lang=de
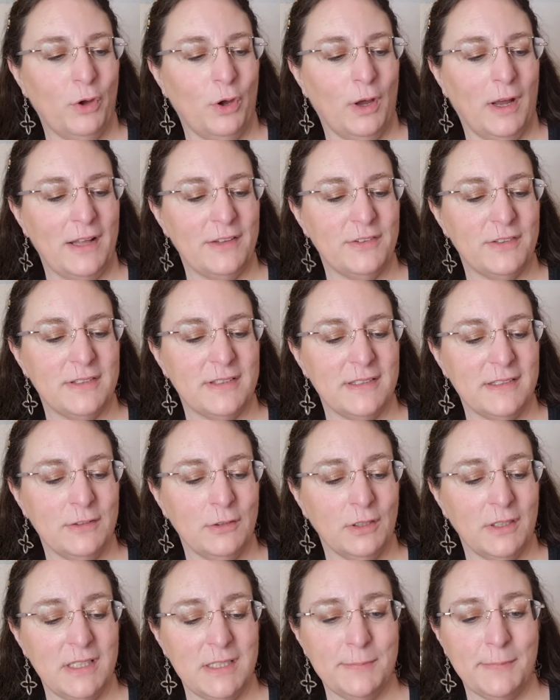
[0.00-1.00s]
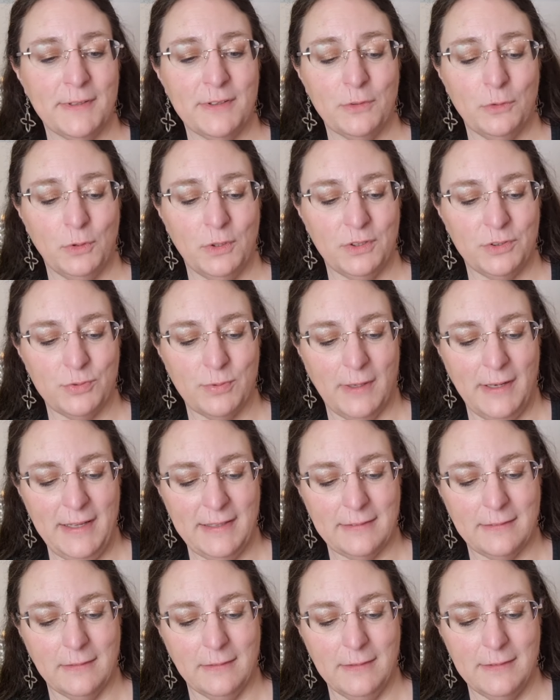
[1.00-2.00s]
Also es ist noch nicht mal Eau de
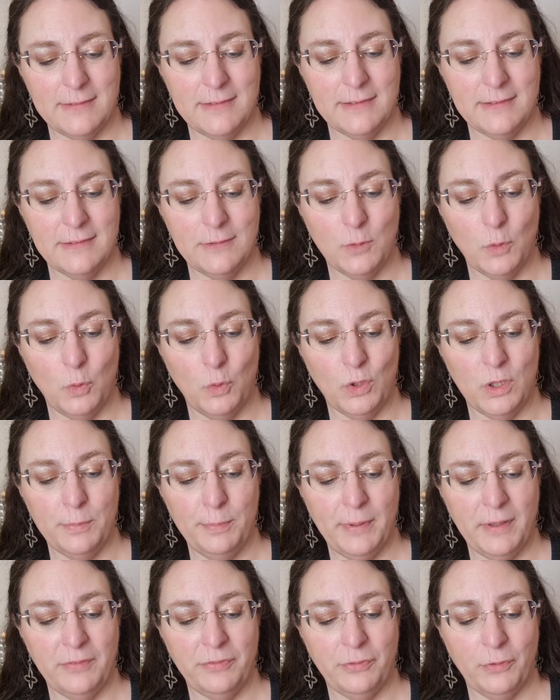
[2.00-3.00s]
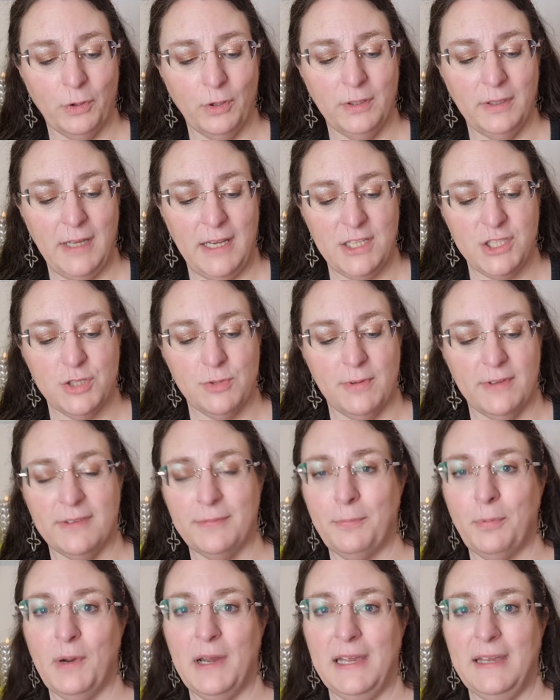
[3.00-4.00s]
Toilette, ne? es ist ein Eau de Parfum Nature
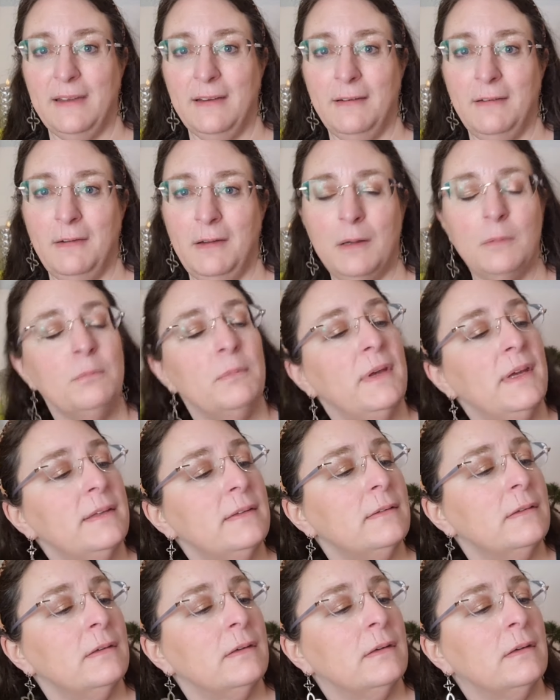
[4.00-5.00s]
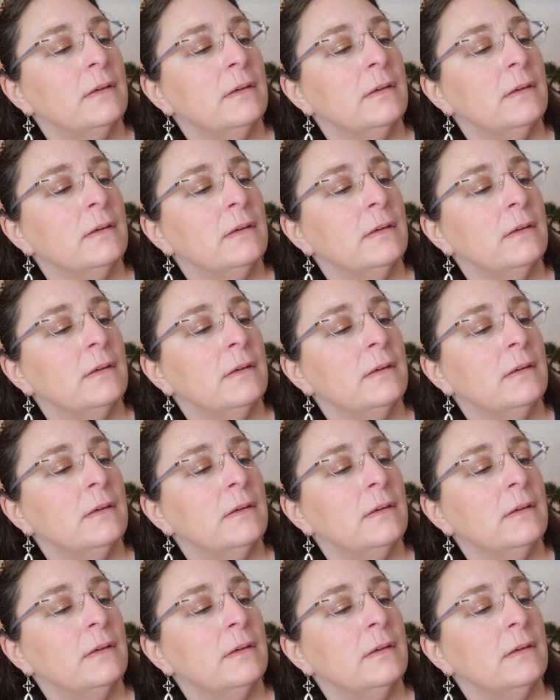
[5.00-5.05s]
Spray mit